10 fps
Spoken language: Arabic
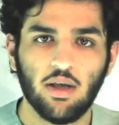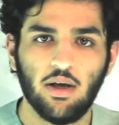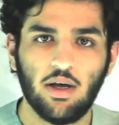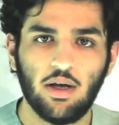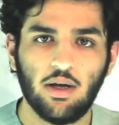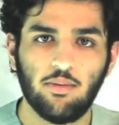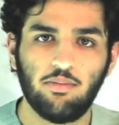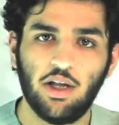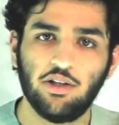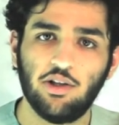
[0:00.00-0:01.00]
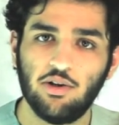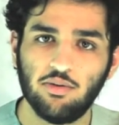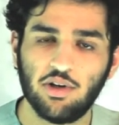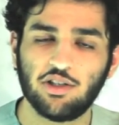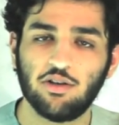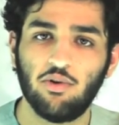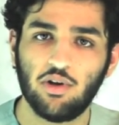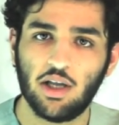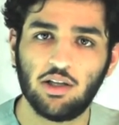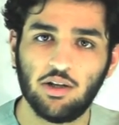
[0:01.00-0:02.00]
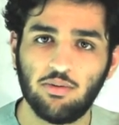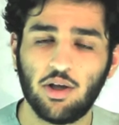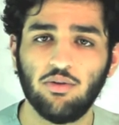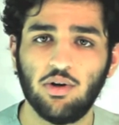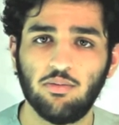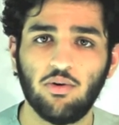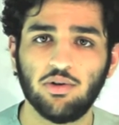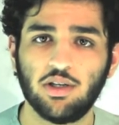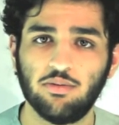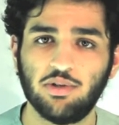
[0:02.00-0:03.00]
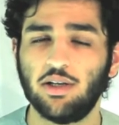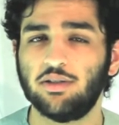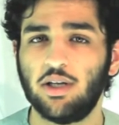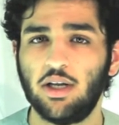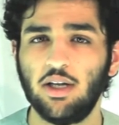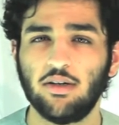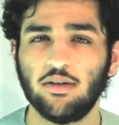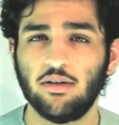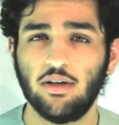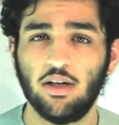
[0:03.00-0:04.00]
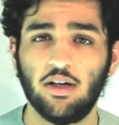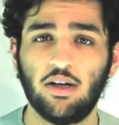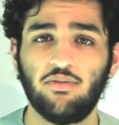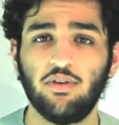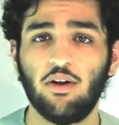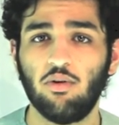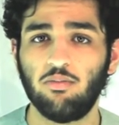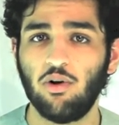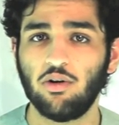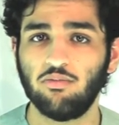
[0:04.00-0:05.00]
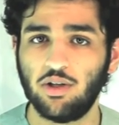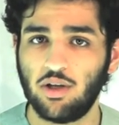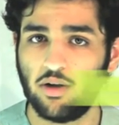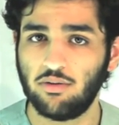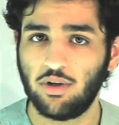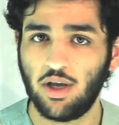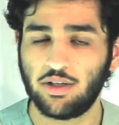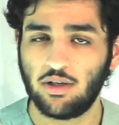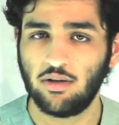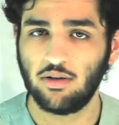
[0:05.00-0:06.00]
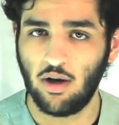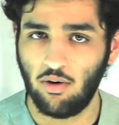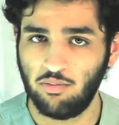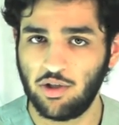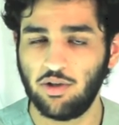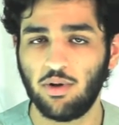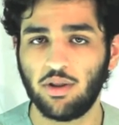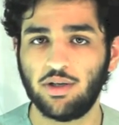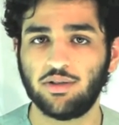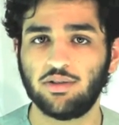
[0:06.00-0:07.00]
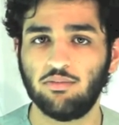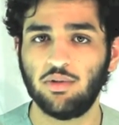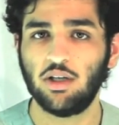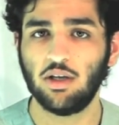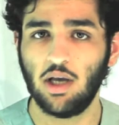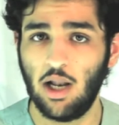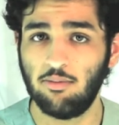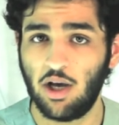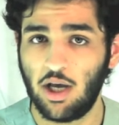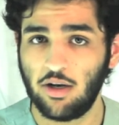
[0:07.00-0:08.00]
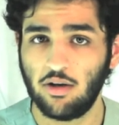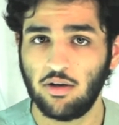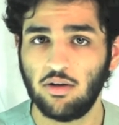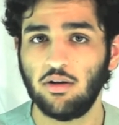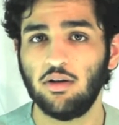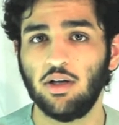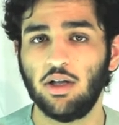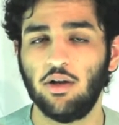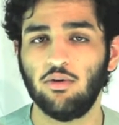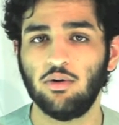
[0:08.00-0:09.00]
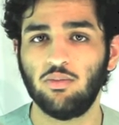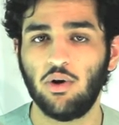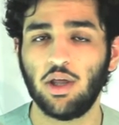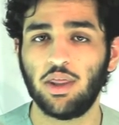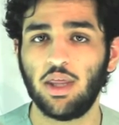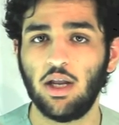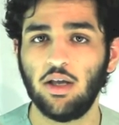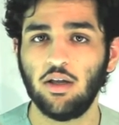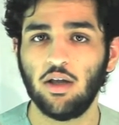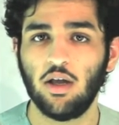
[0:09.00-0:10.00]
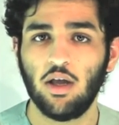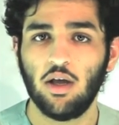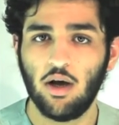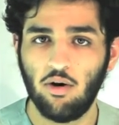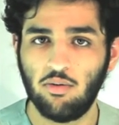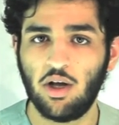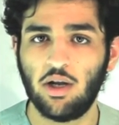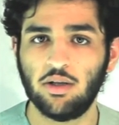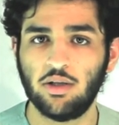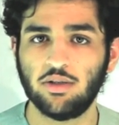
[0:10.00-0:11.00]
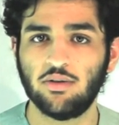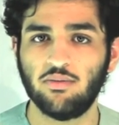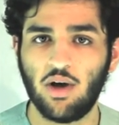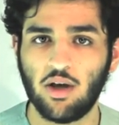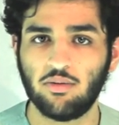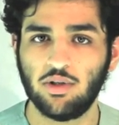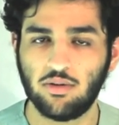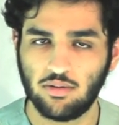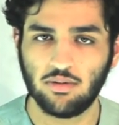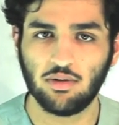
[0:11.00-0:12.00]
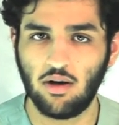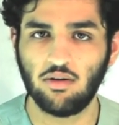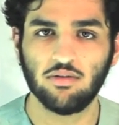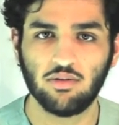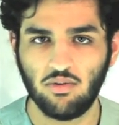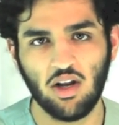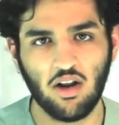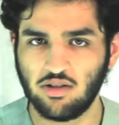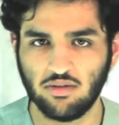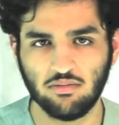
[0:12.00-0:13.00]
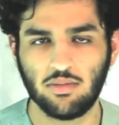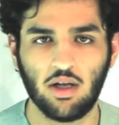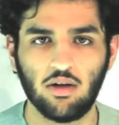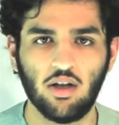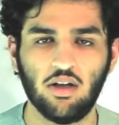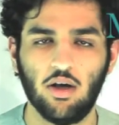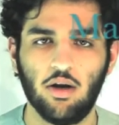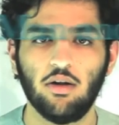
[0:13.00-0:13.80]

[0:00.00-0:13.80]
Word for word: أه بعدد لكم بس البلوكات اللي بتاخذونها باول سنه بشكل سريع أه في اول بلوك ميديكال اديوكيشن او الميدي بعض الناس تسميه المان آه، اللي هو البلوك الثاني او المان اند هيز انفايرمنت وطويله الاسم ترى يا قهر